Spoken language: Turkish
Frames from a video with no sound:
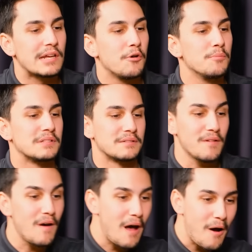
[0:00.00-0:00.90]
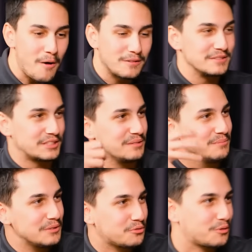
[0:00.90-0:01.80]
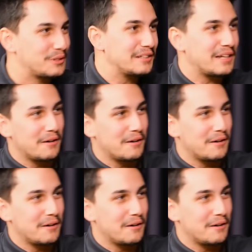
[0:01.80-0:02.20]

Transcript: şey olmasın. Aa şimdi çikolata